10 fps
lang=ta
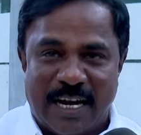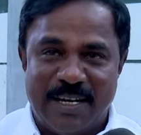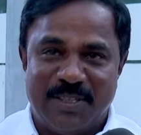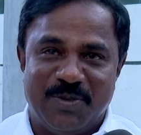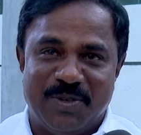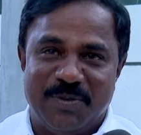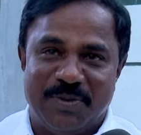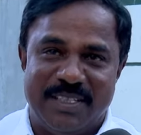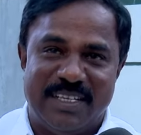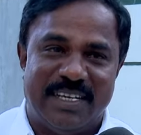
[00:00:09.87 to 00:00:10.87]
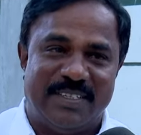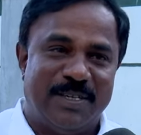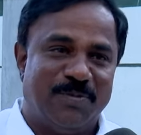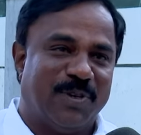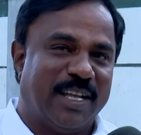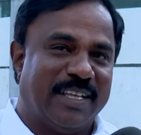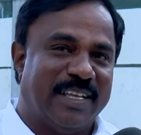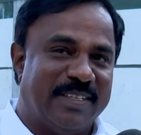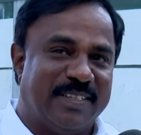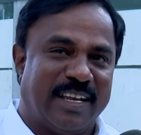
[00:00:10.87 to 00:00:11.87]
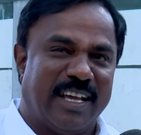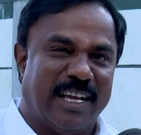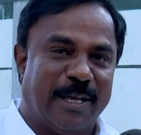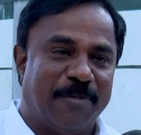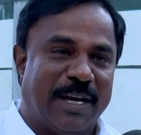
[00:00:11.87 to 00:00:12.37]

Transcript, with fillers: அடுத்து ஒரு இந்த எஸ்சி போனால் எரிச்சிடுறாங்க